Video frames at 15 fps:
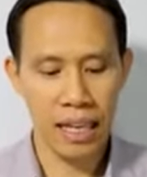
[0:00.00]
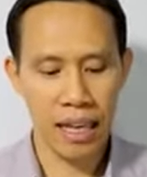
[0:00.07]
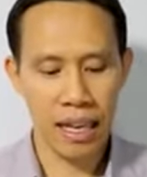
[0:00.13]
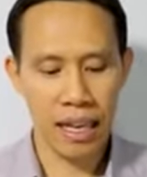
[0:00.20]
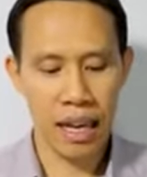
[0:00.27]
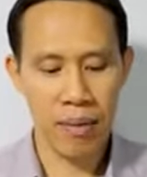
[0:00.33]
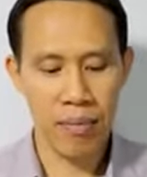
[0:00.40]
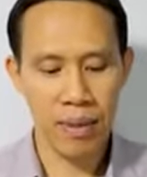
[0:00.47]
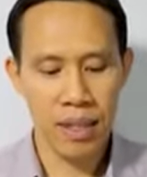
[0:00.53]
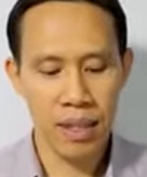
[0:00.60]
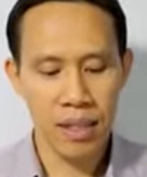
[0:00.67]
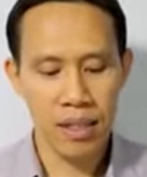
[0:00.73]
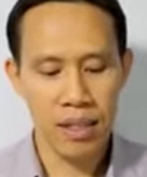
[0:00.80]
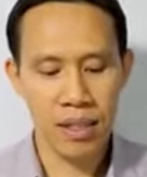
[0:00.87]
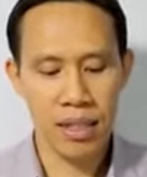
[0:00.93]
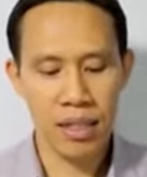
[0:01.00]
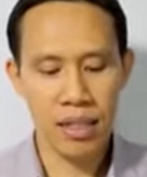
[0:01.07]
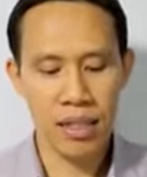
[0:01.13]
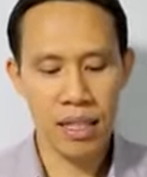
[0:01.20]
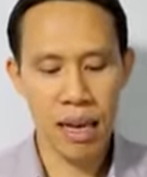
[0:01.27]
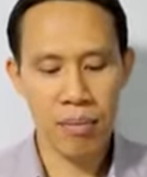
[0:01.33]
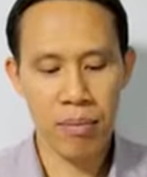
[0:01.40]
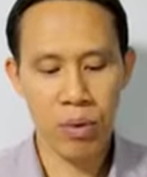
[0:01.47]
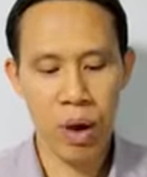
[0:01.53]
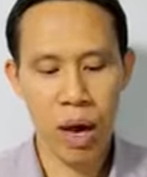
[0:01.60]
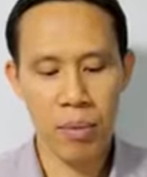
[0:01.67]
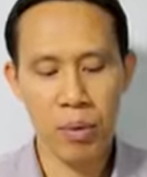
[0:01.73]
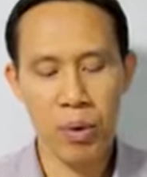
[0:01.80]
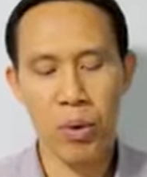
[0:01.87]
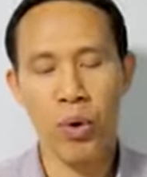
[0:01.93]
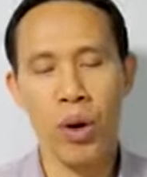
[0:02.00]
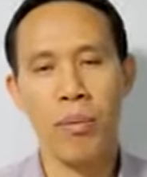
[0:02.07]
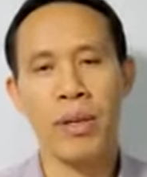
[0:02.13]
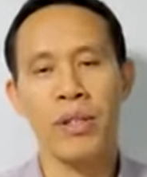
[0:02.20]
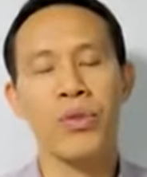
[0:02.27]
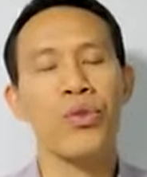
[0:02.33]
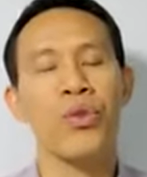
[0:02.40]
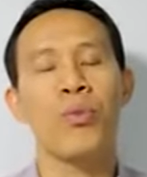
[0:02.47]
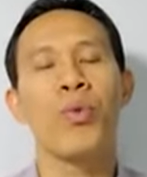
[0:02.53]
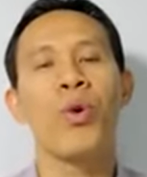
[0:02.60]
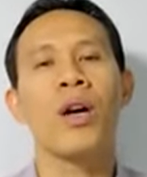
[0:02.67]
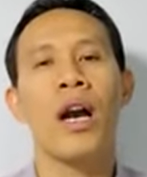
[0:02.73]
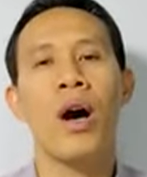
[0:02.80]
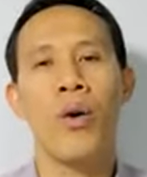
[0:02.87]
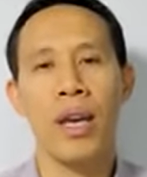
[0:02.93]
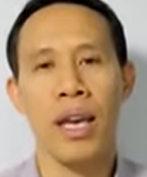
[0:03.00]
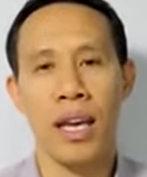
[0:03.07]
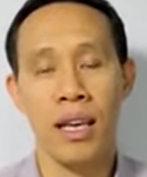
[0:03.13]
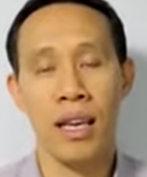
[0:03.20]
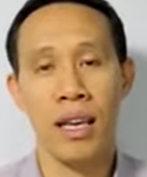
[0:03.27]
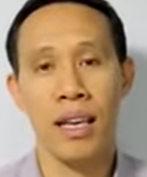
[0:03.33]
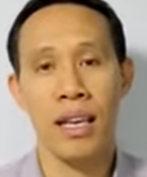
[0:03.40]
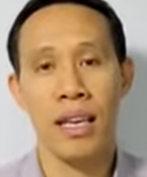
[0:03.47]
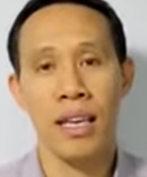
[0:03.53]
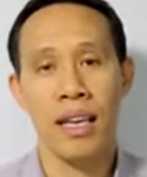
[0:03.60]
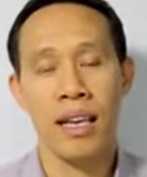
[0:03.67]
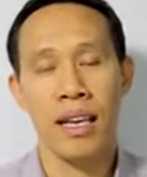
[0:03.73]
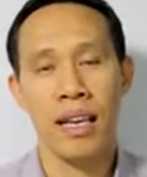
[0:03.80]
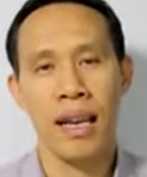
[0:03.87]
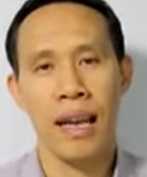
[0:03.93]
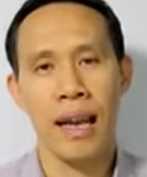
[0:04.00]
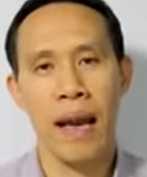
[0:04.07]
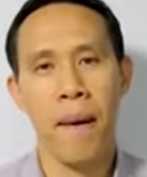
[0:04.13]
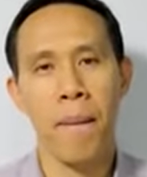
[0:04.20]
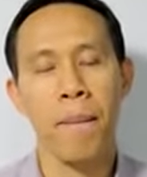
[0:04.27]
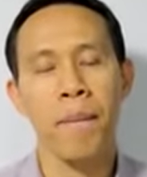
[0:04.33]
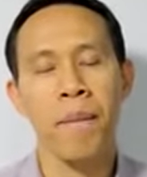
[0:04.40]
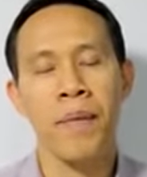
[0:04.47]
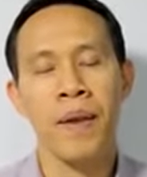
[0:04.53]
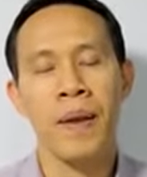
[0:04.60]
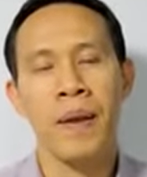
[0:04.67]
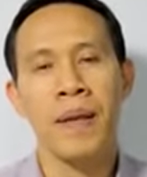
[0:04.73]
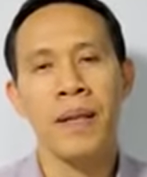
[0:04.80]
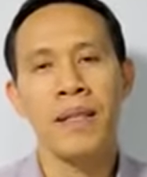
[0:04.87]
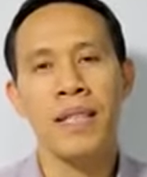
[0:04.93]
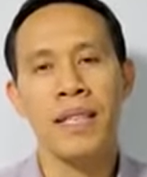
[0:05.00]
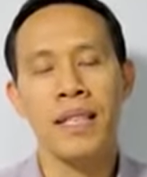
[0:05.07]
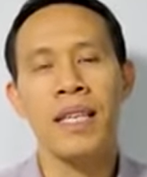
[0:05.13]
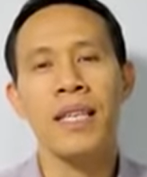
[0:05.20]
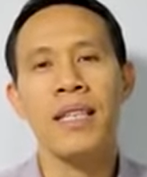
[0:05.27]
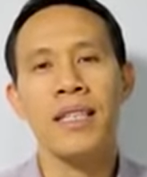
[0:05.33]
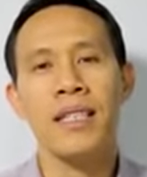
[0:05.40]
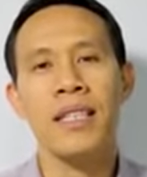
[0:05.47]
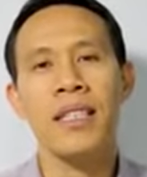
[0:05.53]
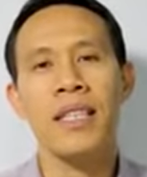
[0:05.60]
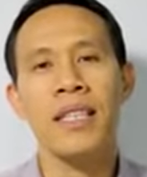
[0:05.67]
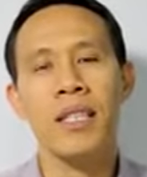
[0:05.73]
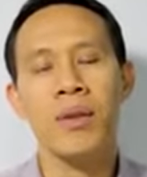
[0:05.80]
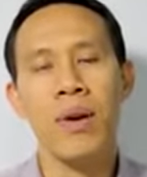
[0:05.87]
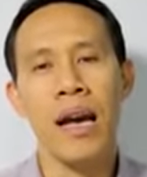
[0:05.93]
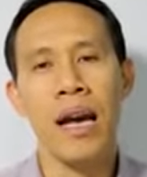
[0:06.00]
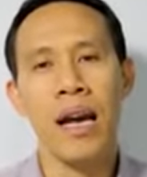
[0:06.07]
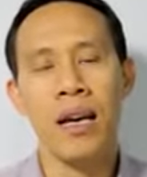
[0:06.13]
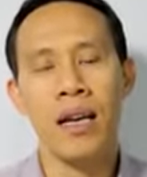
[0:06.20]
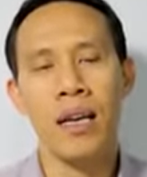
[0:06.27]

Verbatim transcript: นะครับ ซึ่งนำความกลัวมาสู่พวกเขาเองนะครับสิ่งที่เกิดขึ้นก็คือว่า